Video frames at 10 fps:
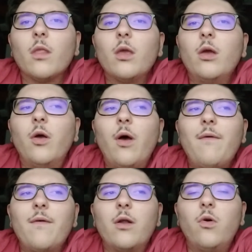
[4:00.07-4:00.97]
eh,
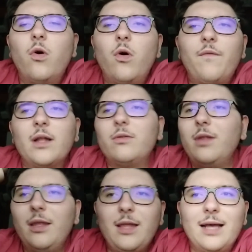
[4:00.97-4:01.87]
avevano fatto
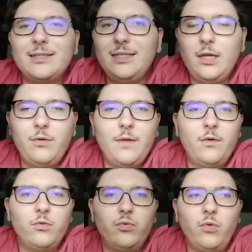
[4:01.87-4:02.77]
dei, dei casini e quindi
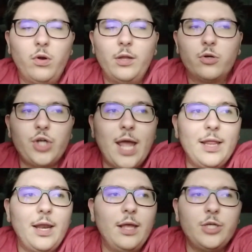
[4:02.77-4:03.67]
avevano dovuto
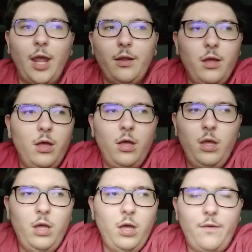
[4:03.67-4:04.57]
retrocedere, cioè
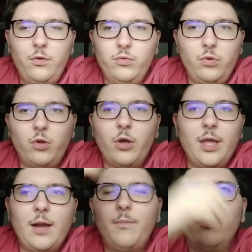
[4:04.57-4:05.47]
avevano dovuto
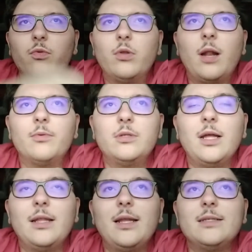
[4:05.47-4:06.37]
togliere appunto dalla possibilità
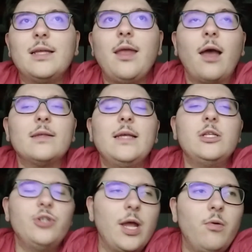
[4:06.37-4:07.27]
di andare in Serie A sia
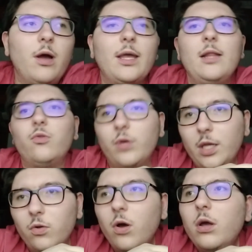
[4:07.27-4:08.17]
il Genoa che il
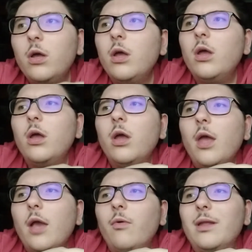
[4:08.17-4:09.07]
Torino
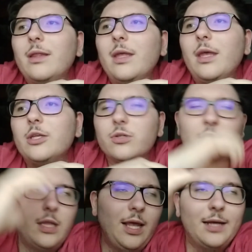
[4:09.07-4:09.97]
e quindi c'erano
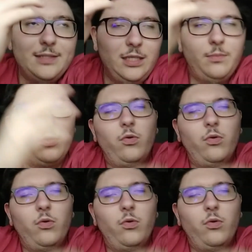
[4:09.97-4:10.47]
stati dei casini per